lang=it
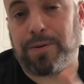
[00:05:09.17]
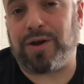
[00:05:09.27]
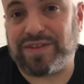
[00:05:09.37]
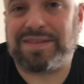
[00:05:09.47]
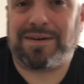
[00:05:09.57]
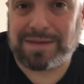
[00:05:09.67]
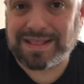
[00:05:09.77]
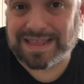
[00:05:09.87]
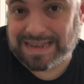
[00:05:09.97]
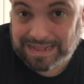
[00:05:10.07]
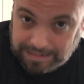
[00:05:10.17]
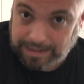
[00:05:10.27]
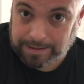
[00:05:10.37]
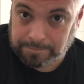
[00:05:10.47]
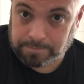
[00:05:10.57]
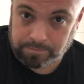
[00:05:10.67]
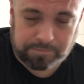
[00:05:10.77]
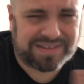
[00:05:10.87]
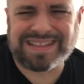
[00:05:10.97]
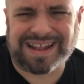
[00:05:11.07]
effettivamente l'Inter,
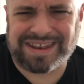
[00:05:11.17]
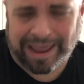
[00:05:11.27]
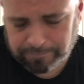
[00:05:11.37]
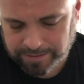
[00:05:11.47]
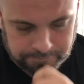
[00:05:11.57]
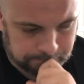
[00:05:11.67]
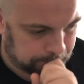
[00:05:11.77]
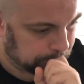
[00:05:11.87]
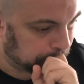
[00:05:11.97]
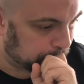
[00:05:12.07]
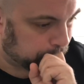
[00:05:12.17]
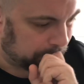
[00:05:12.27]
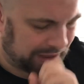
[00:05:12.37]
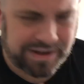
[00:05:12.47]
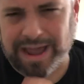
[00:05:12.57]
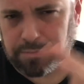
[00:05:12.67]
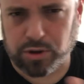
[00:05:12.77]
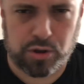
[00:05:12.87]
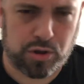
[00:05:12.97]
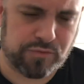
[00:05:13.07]
pensate al derby, derby,
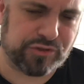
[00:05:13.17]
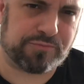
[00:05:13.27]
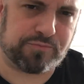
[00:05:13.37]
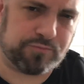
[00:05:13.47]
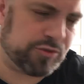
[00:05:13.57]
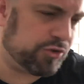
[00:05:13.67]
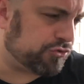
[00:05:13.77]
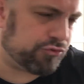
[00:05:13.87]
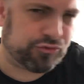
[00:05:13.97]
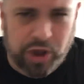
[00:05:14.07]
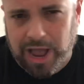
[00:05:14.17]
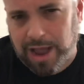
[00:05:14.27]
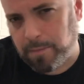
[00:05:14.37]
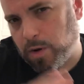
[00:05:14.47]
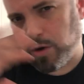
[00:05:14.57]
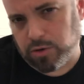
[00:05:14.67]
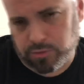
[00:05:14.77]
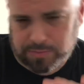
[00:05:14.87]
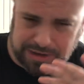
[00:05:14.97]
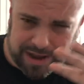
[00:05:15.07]
eh, vi distruggiamo,
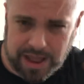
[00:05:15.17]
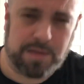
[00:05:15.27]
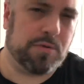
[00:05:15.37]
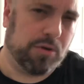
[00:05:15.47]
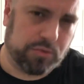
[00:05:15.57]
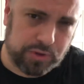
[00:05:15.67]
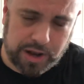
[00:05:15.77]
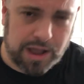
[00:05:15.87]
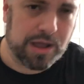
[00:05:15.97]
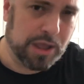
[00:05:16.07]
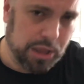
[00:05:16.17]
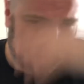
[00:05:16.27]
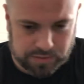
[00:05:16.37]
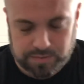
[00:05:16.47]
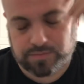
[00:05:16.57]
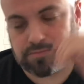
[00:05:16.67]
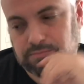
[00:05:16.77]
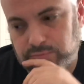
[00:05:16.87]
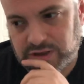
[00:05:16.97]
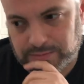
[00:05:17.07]
nominiamo, qui, ah,
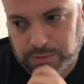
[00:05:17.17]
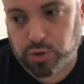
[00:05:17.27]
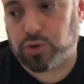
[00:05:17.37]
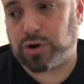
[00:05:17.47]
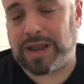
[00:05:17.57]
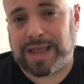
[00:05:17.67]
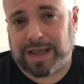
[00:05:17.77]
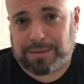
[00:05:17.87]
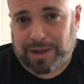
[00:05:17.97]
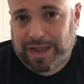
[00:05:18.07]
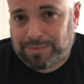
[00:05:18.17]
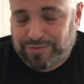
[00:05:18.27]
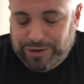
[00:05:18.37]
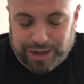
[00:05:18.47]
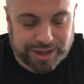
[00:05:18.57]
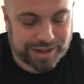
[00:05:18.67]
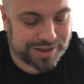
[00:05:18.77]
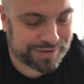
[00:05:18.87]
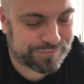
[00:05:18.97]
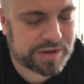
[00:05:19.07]
un mio collega che magari mi vedrà
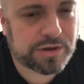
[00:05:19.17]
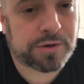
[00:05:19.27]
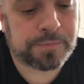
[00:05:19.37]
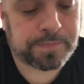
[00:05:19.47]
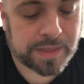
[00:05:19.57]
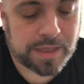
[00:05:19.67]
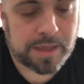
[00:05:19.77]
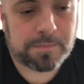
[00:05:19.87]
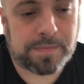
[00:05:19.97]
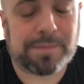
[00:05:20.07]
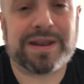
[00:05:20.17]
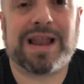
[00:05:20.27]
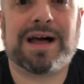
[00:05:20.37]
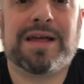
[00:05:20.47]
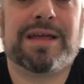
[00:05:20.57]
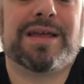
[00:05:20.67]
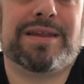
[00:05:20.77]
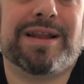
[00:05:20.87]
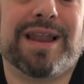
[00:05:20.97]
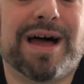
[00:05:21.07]
in video prima della,
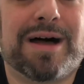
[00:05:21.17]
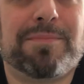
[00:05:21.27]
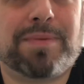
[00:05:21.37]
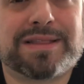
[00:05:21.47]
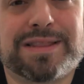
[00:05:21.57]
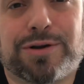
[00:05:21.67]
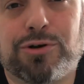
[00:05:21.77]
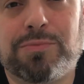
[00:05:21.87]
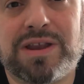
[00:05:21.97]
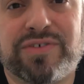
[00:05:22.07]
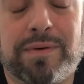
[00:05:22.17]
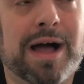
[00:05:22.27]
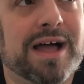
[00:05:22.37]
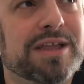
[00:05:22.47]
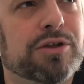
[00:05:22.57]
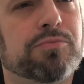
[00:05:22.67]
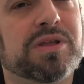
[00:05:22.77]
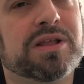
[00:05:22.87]
della partita col Milan diceva ma io non mi,